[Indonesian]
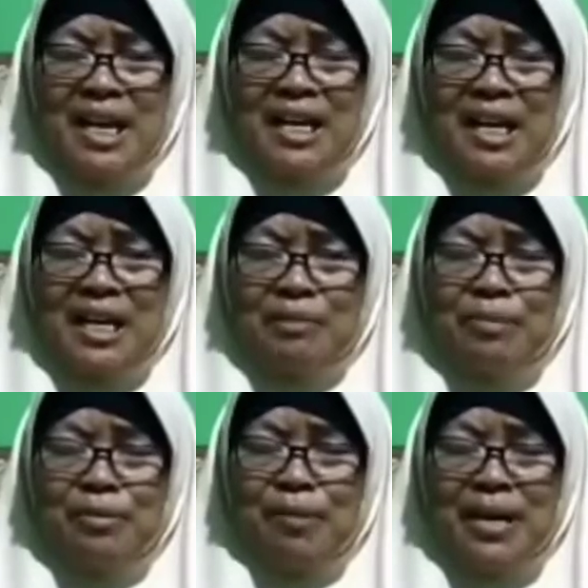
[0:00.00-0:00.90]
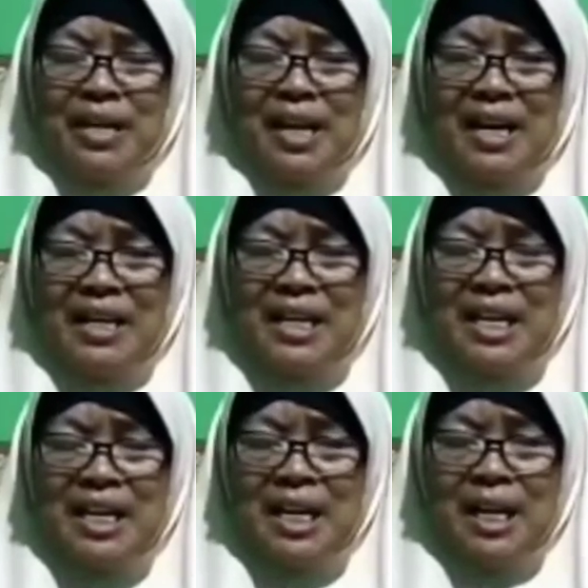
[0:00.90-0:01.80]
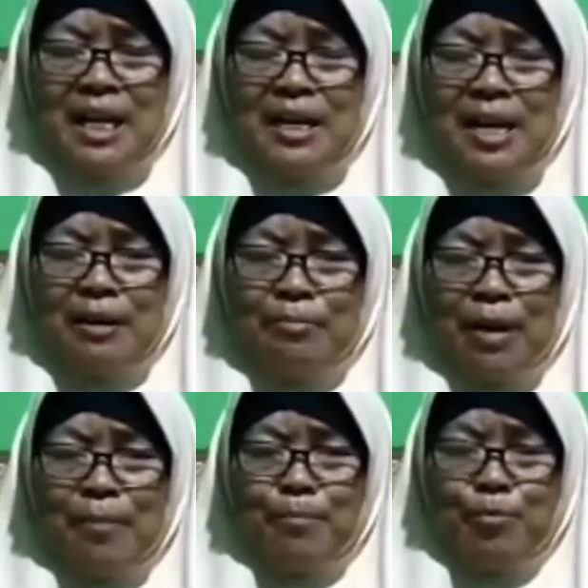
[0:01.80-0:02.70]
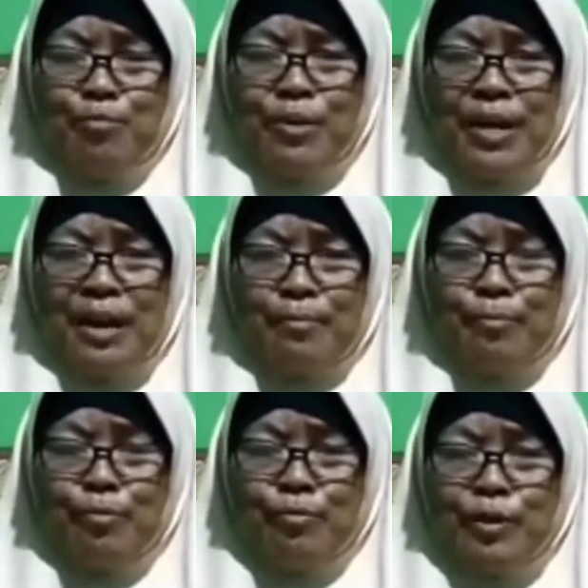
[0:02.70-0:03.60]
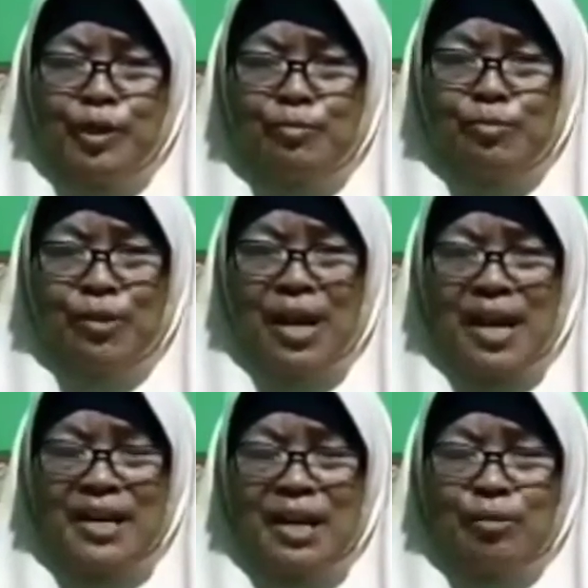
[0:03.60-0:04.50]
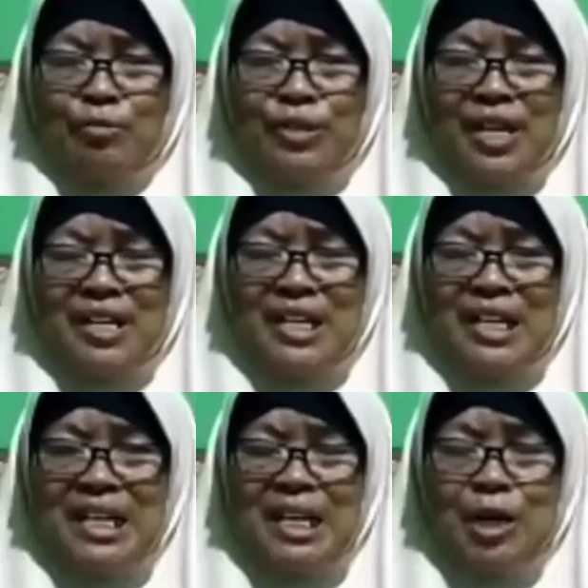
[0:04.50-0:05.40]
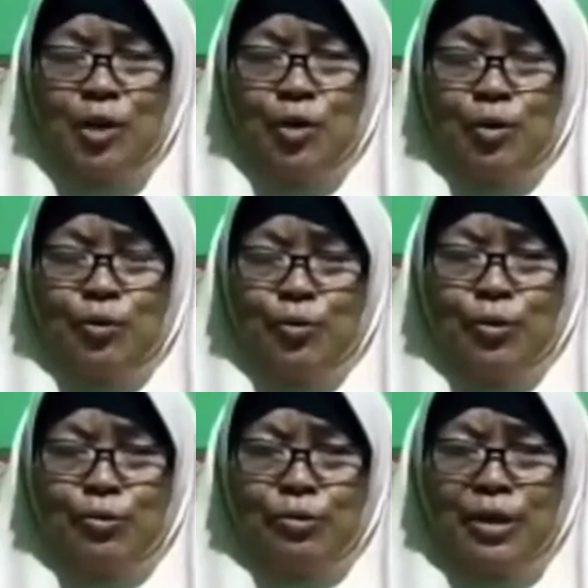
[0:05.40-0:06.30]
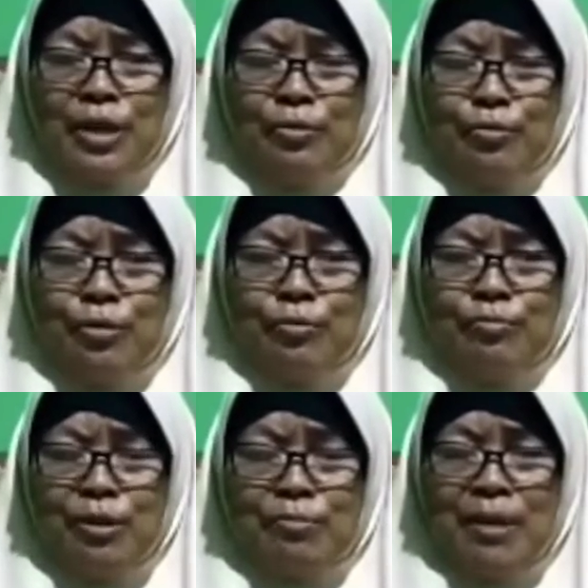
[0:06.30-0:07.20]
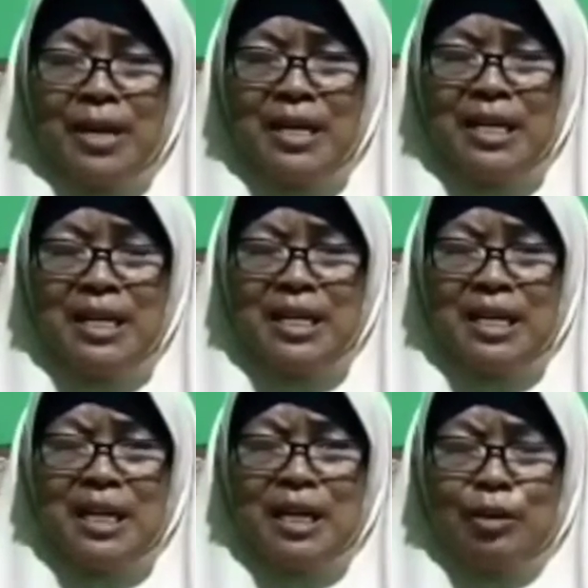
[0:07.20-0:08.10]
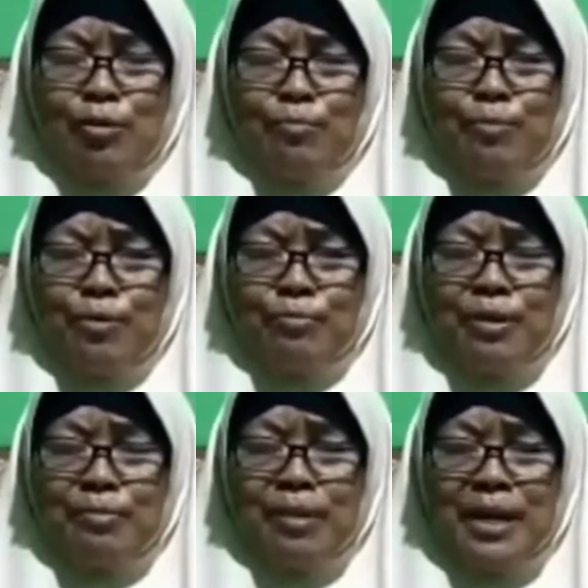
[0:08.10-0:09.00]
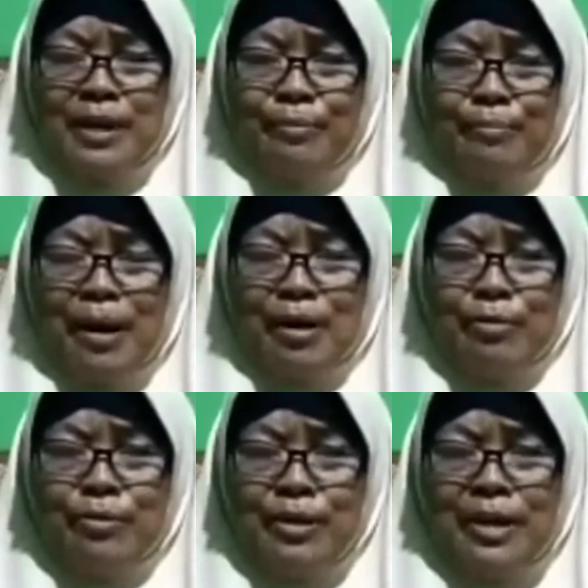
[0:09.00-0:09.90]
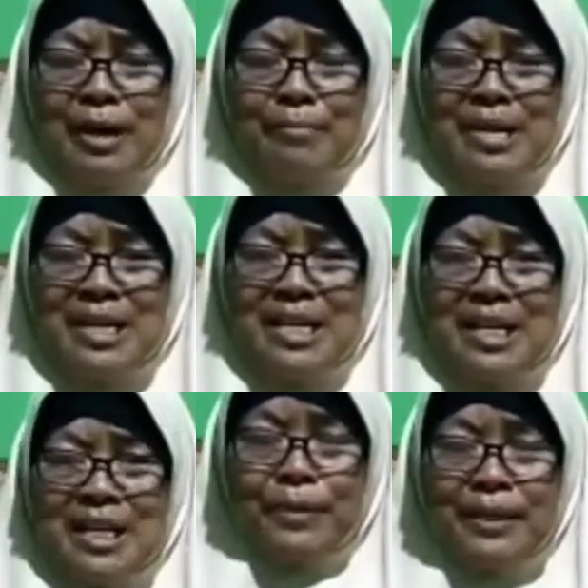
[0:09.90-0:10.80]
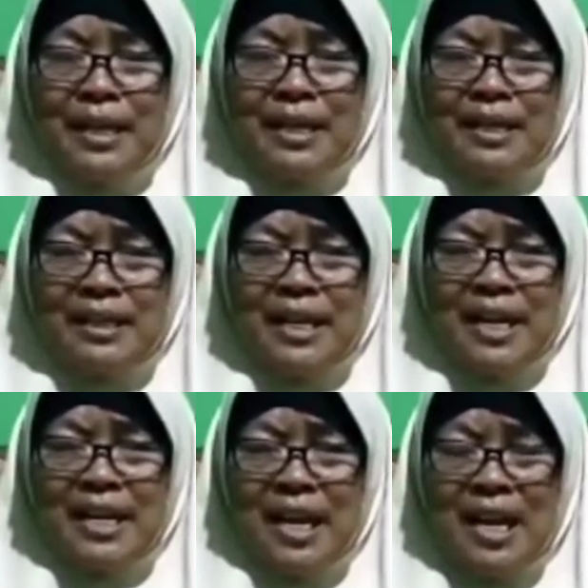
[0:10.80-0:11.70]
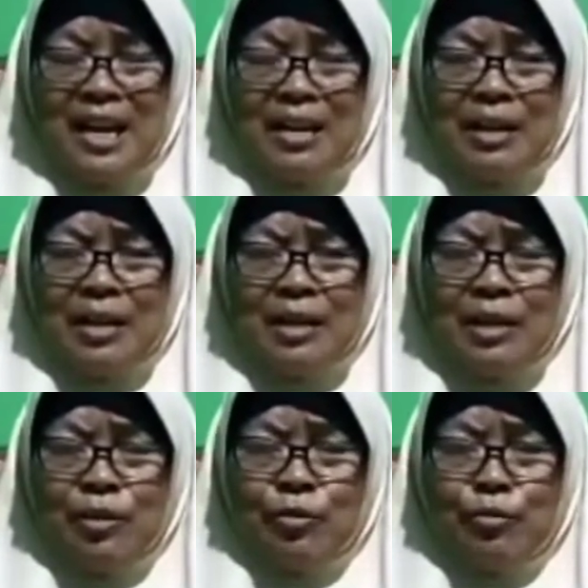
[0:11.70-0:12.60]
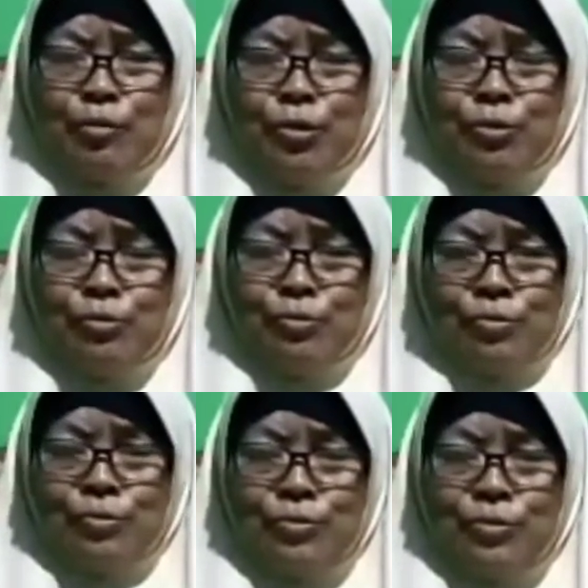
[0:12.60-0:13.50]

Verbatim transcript: layanan lebih baik lagi dan mampu menampung semua anak usia dini untuk ikut bermain di kelompok bermain PAUD kami. Pesan saya untuk